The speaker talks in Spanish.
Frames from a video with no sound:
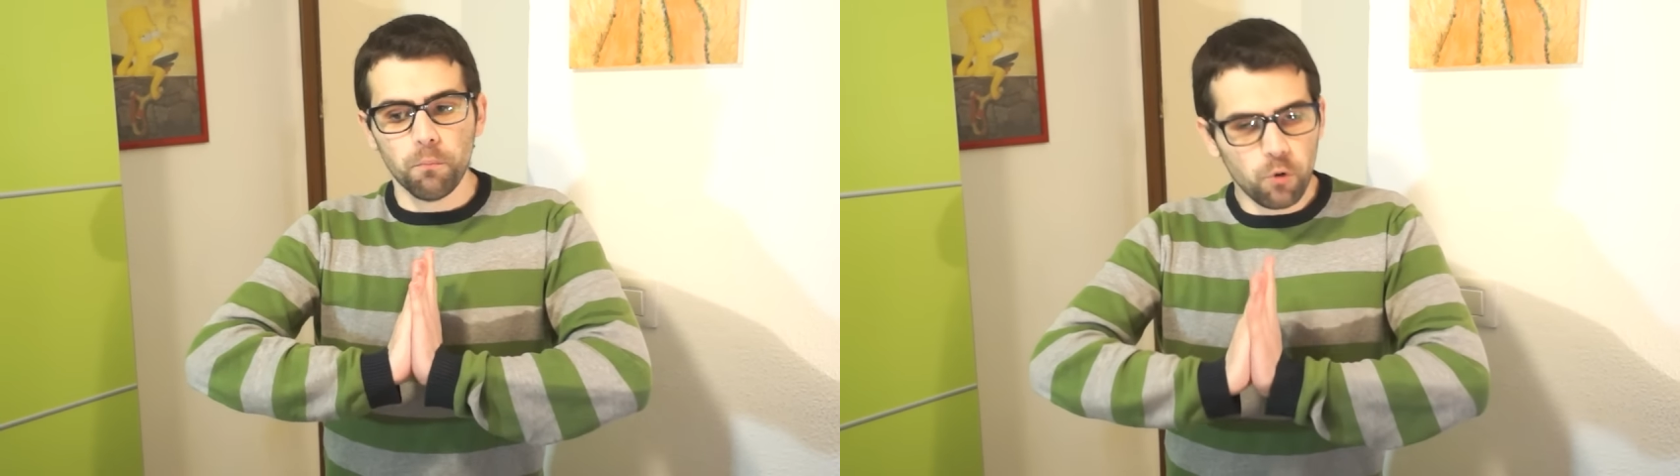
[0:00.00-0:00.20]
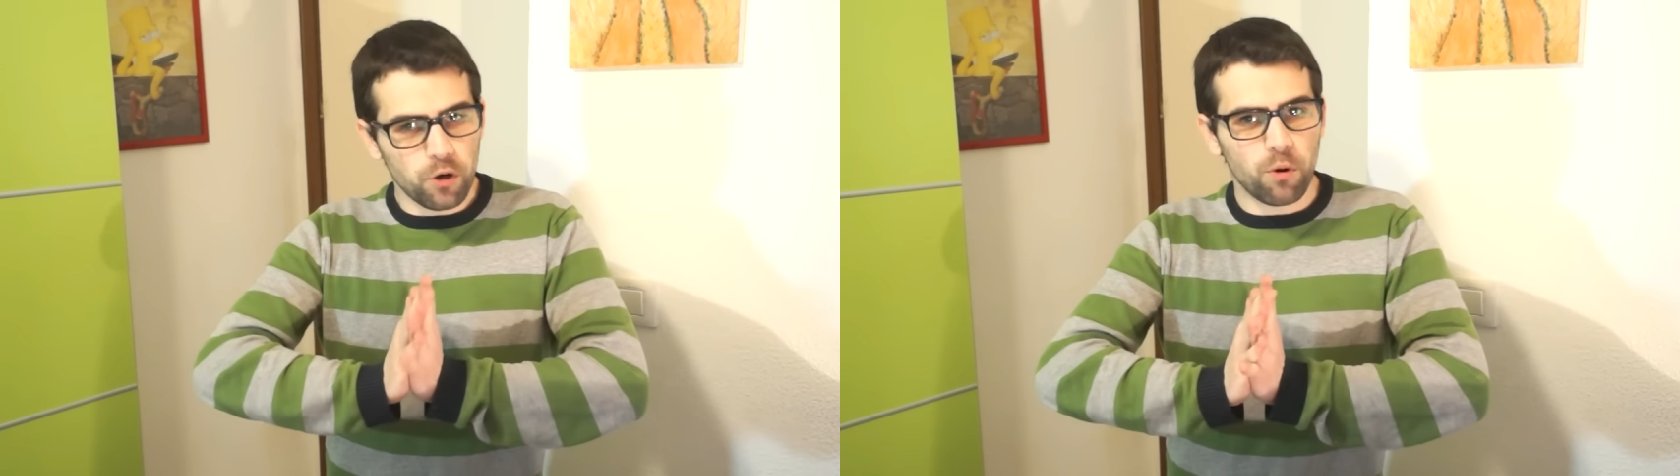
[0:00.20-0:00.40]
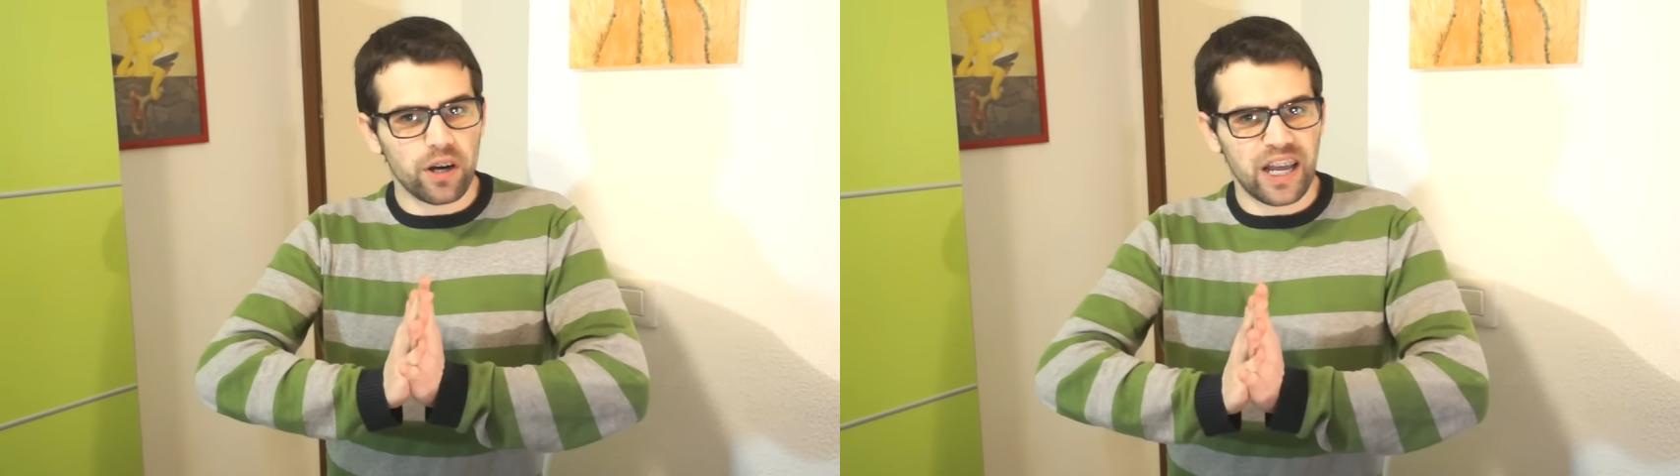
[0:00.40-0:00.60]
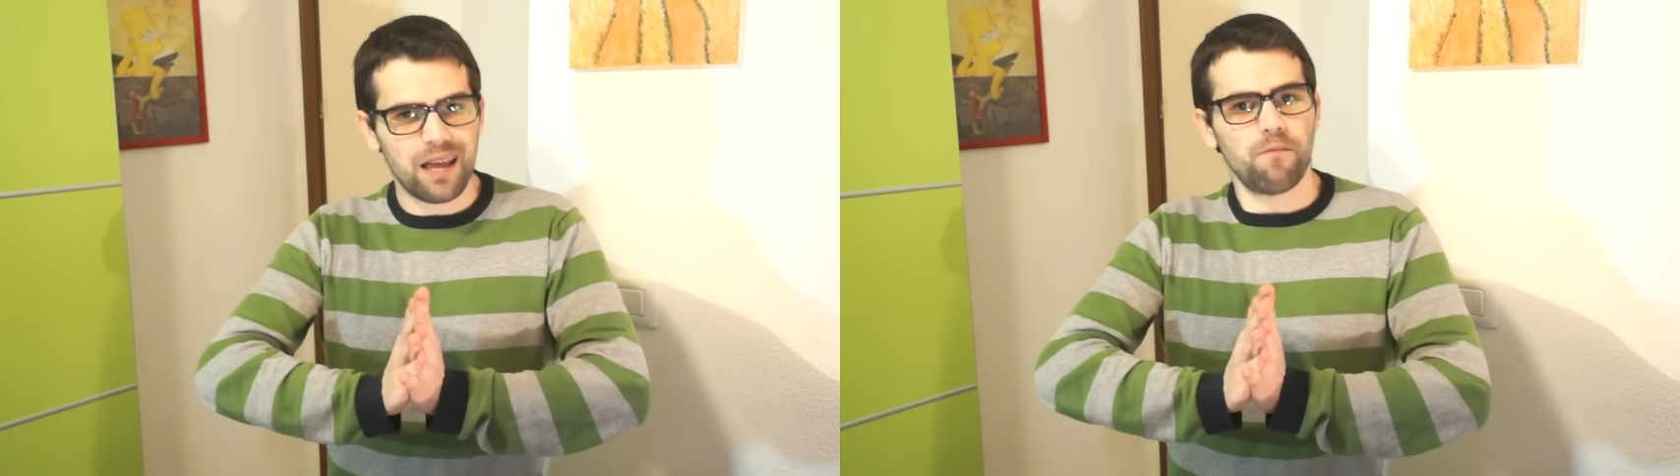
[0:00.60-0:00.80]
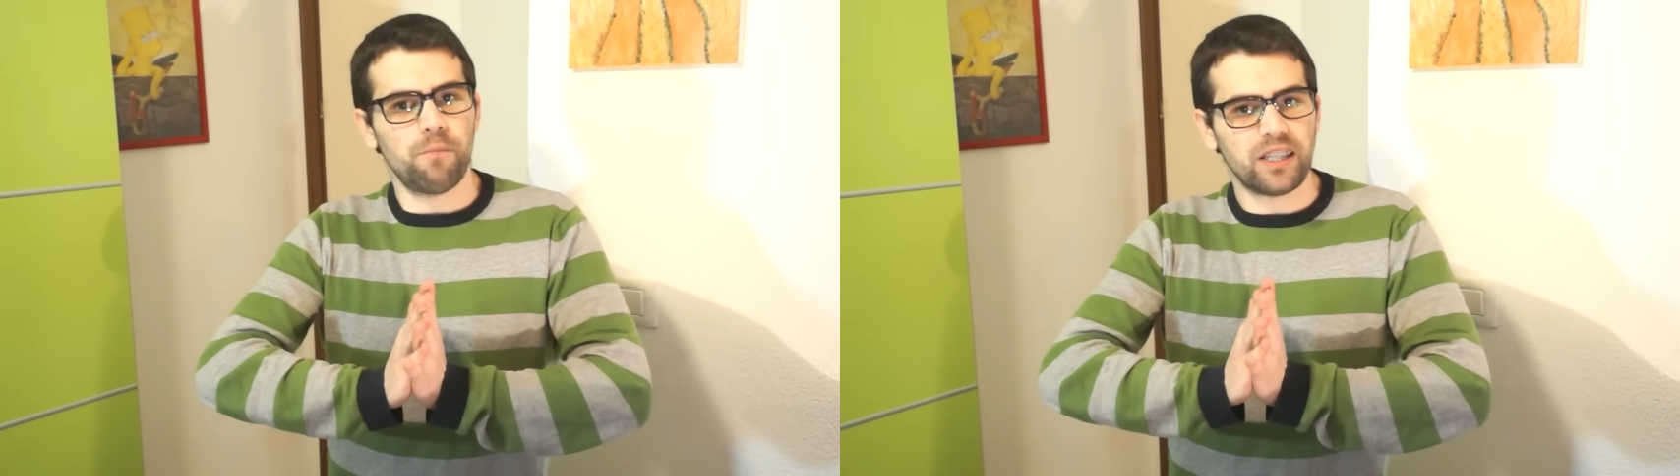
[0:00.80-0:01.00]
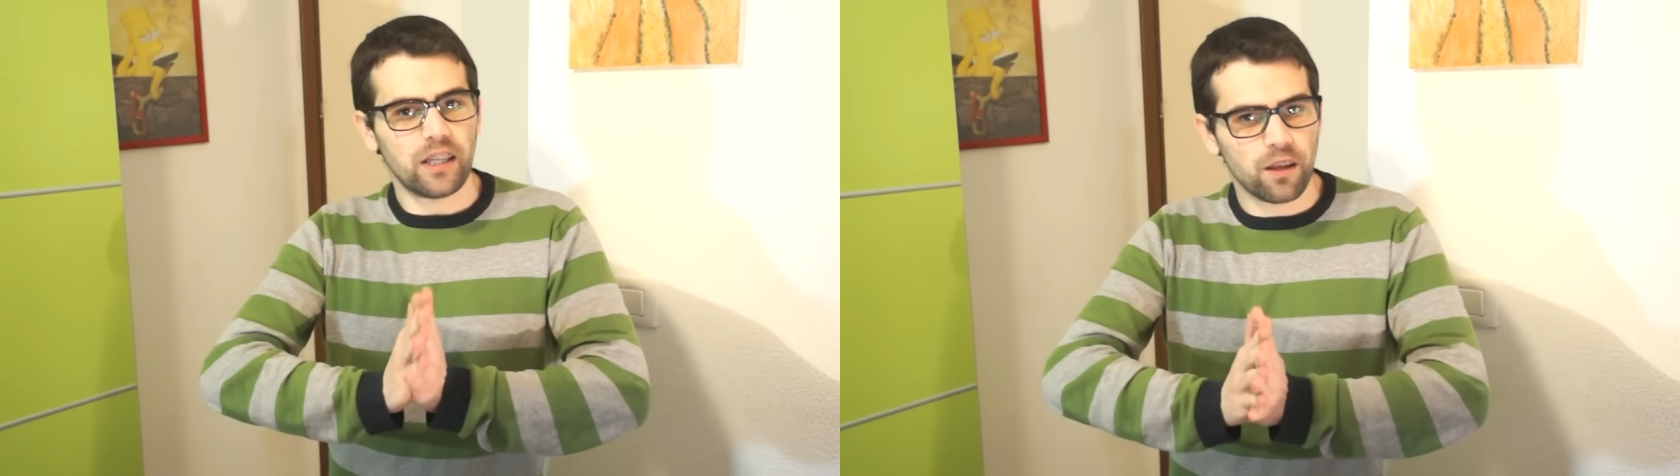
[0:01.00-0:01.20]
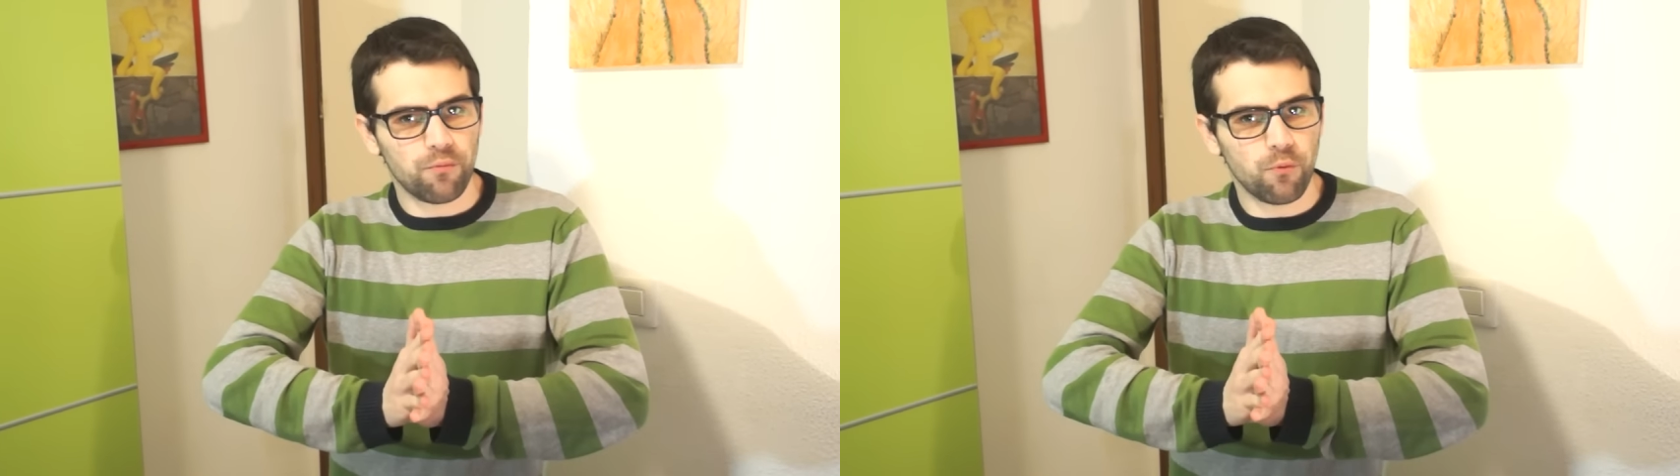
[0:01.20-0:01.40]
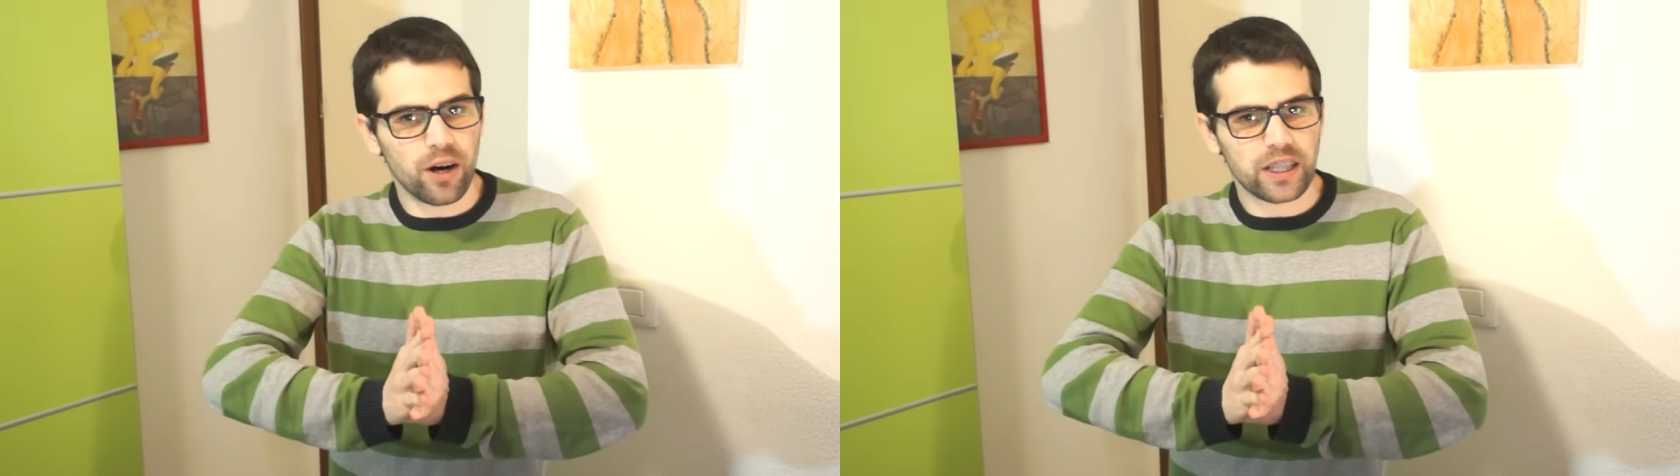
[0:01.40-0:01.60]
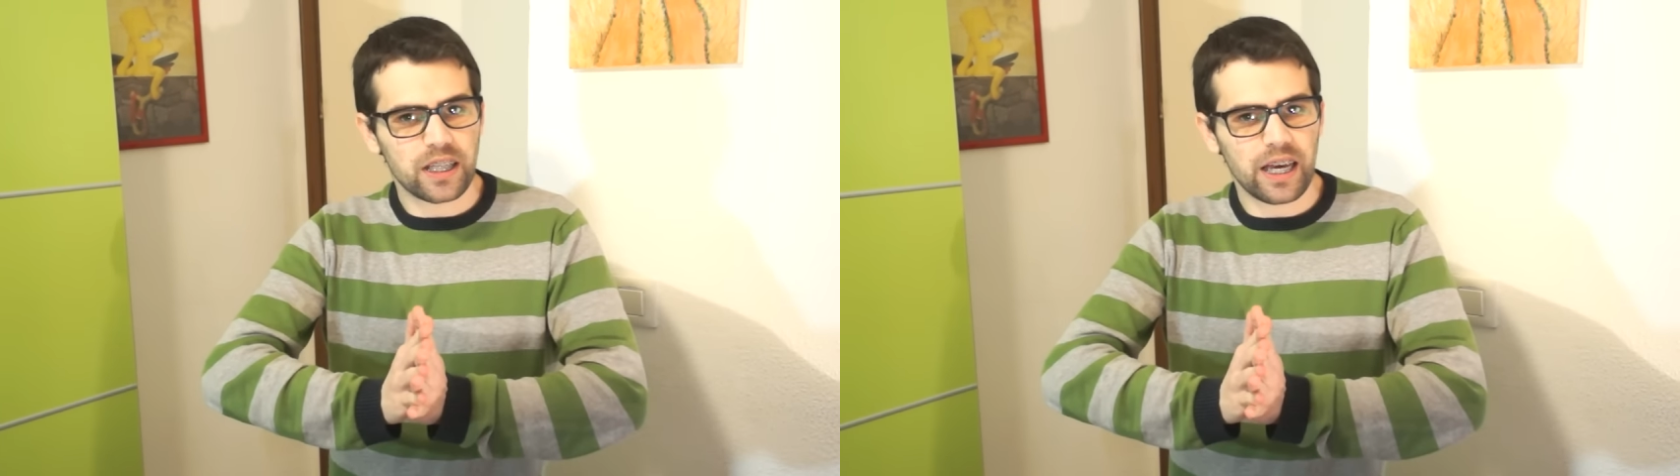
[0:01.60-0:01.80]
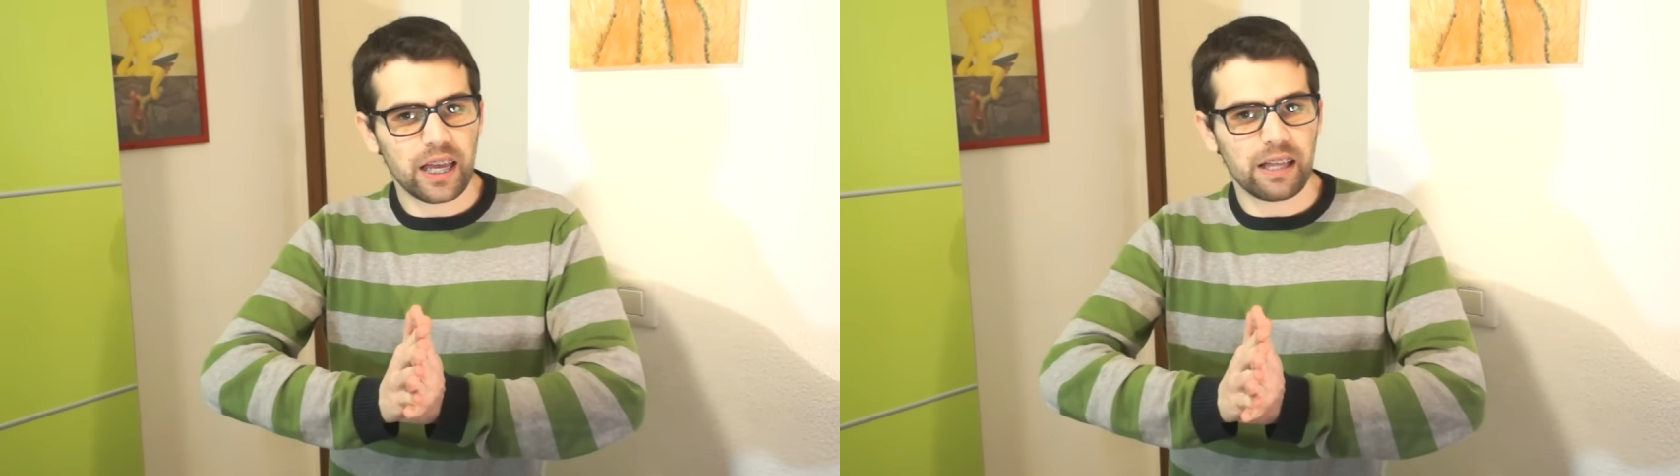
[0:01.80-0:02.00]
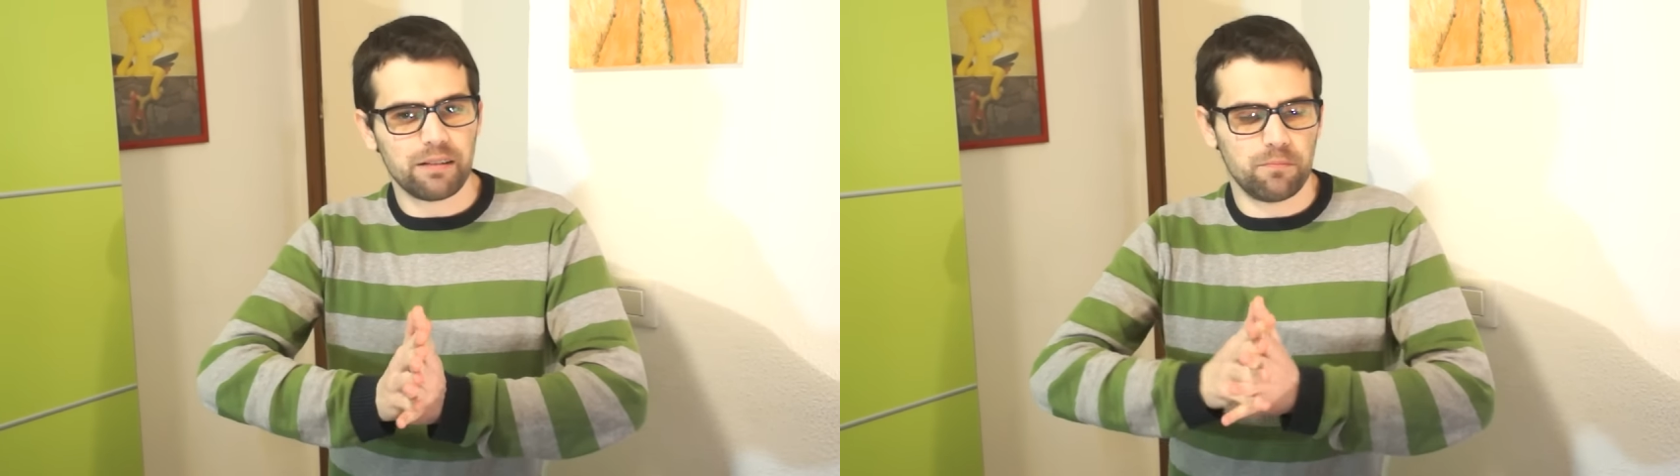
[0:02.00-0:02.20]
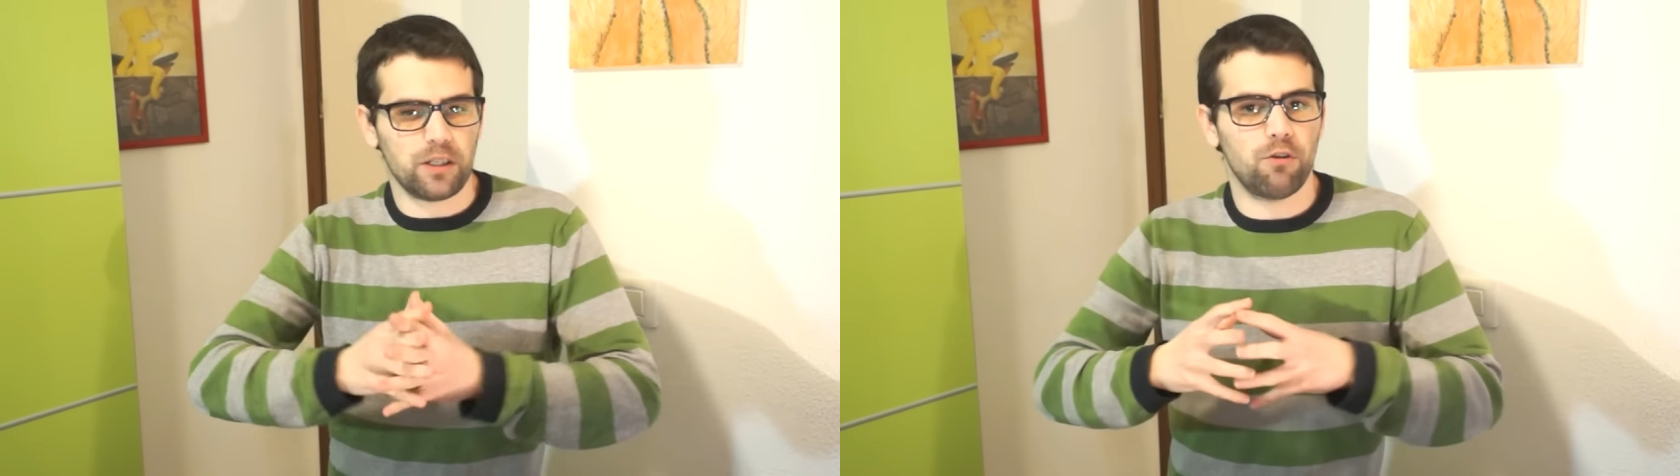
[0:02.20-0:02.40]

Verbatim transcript: muy buena, bastante fuerte,